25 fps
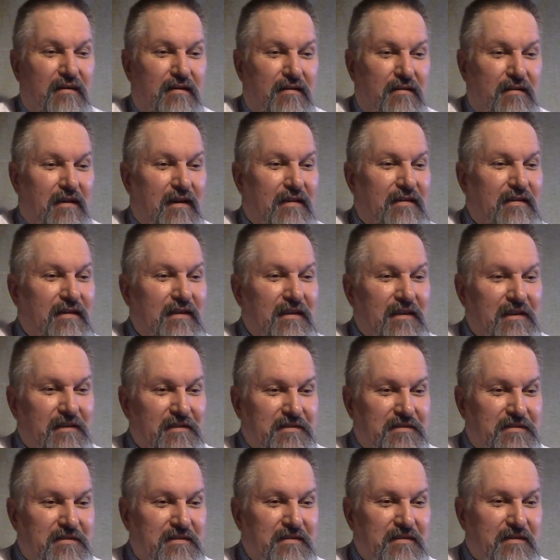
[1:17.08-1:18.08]
как
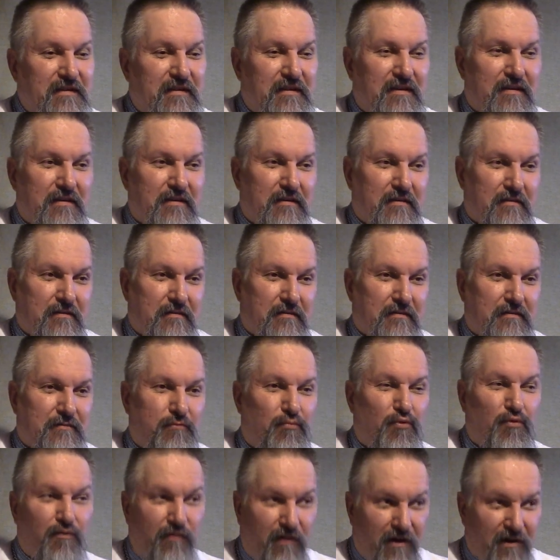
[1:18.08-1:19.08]
ересь, э,
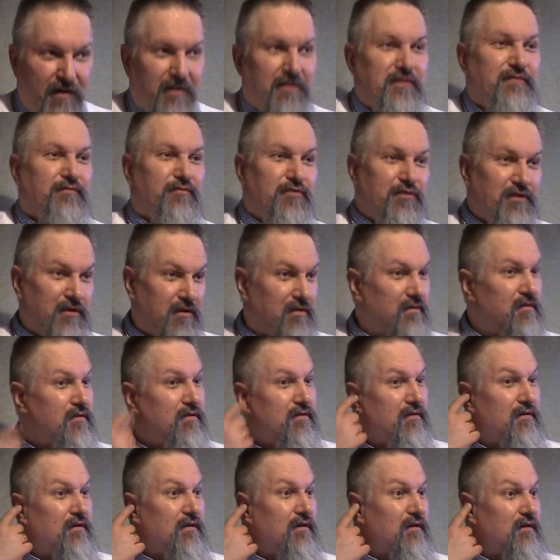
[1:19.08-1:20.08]
буквально звучит.
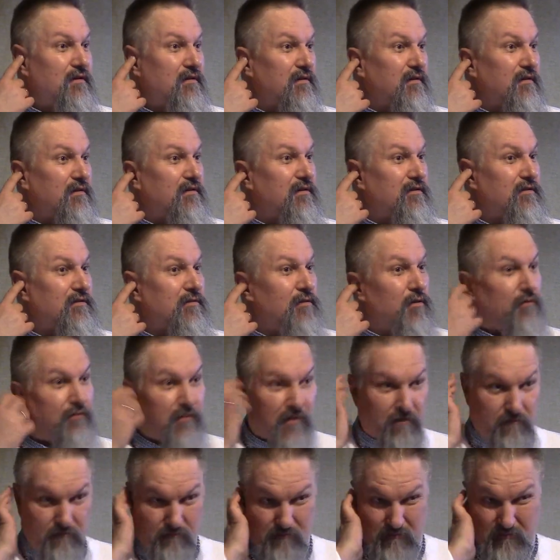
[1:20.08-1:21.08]
Это
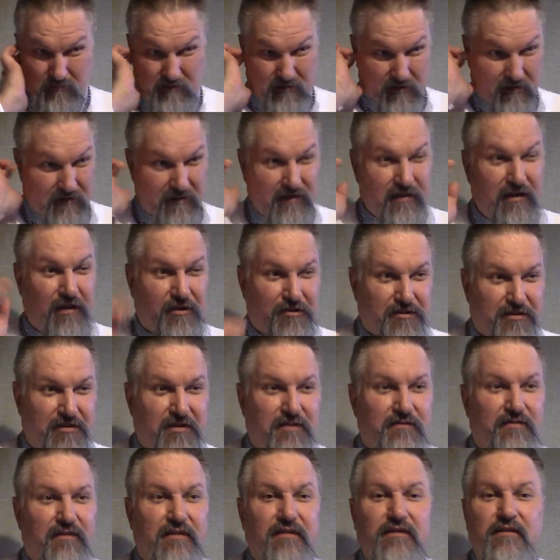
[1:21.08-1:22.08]
слово с
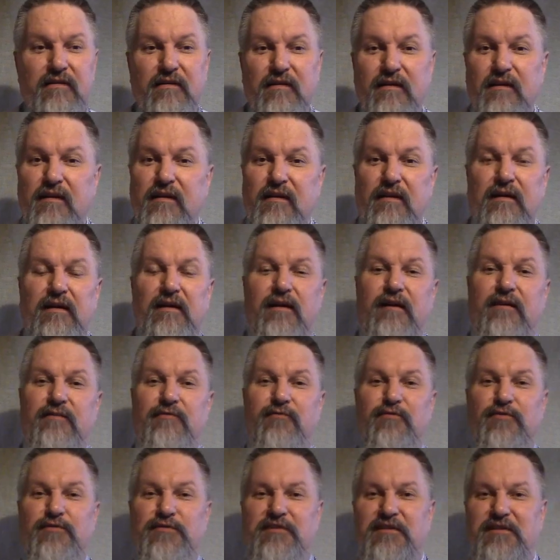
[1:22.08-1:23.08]
греческого.
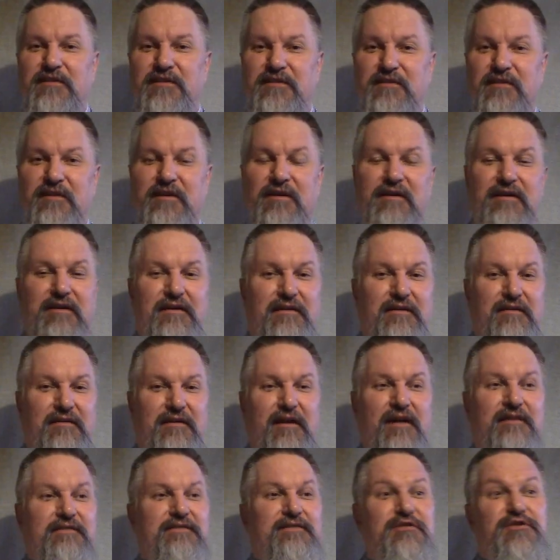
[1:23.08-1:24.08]
Вот, и
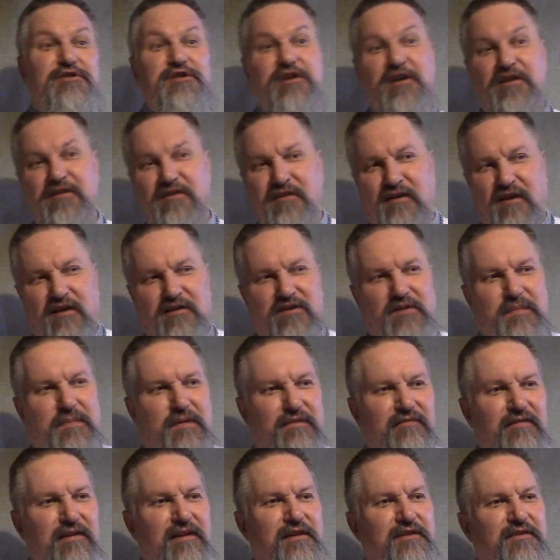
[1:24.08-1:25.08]
как течение, как
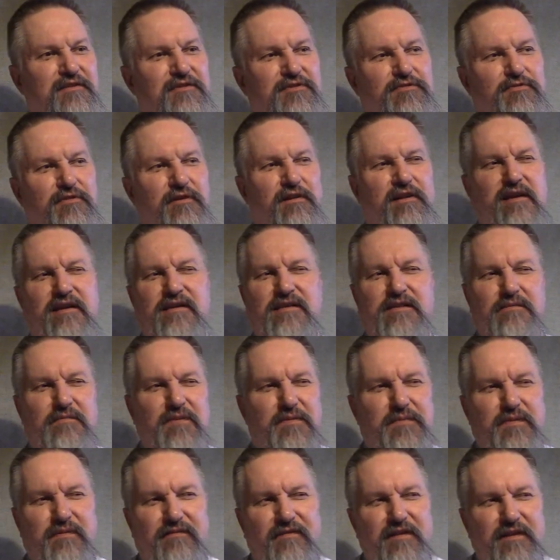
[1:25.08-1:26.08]
направление, что ли, разным
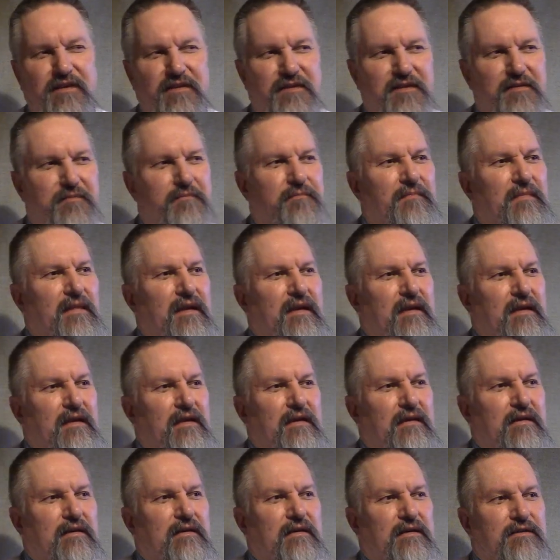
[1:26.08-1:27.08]
направлением.
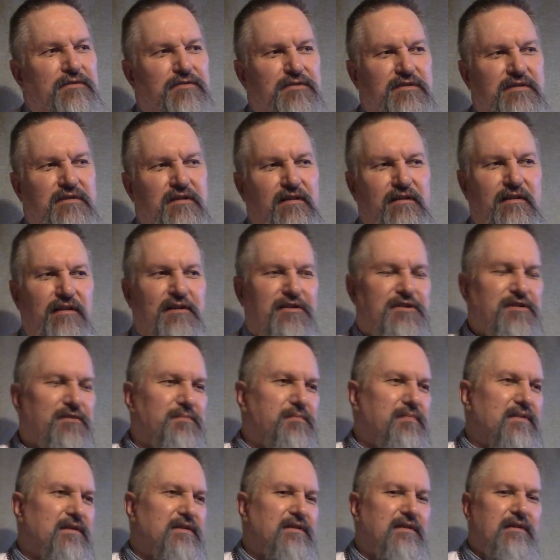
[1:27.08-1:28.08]
То есть
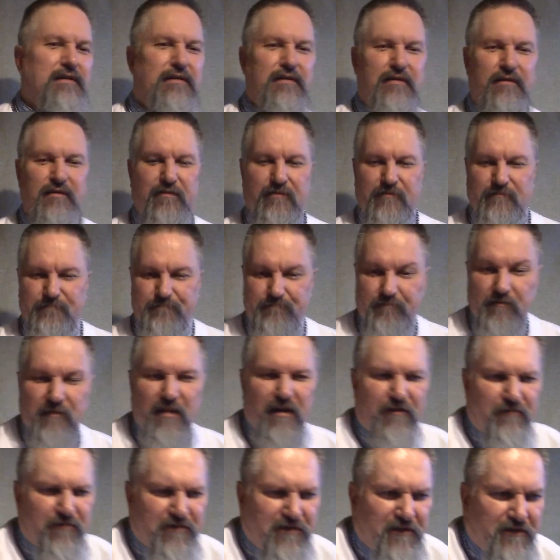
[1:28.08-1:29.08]
надлежит быть,
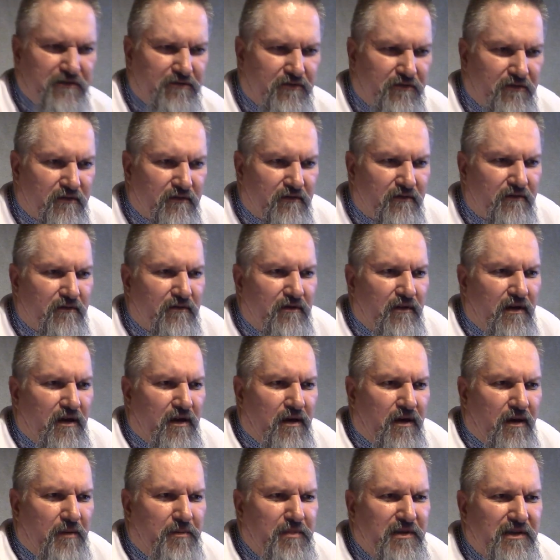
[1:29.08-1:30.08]
да, вот здесь вот
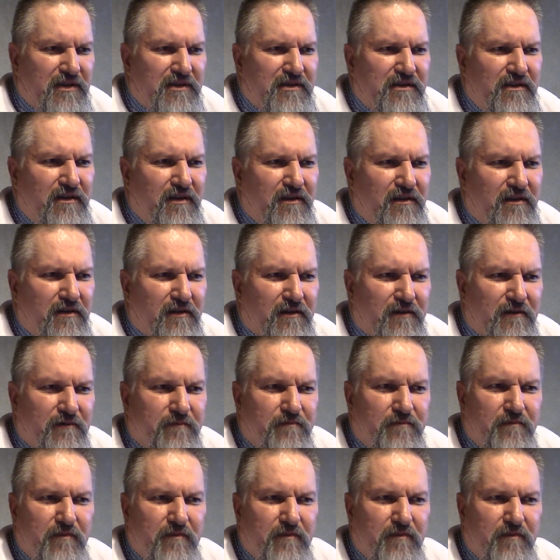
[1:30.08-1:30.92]
объяснение,